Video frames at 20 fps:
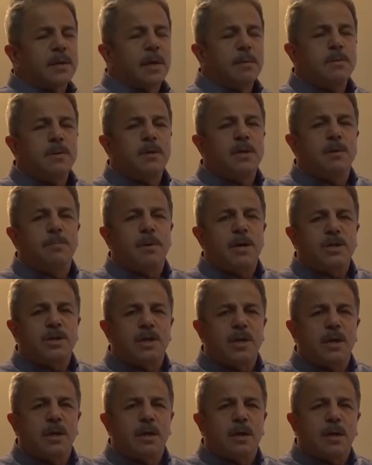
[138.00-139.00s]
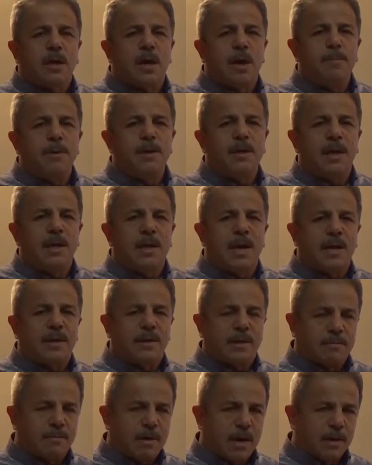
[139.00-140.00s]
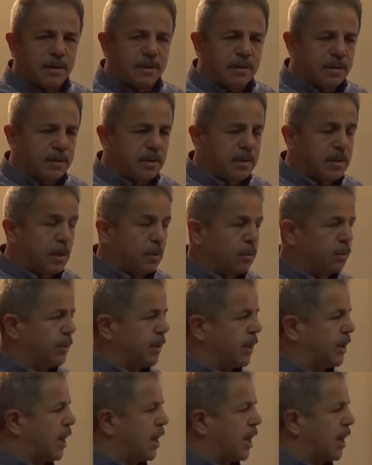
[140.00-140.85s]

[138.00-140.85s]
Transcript: tabii ki başka kabileler de vardı. Yahudi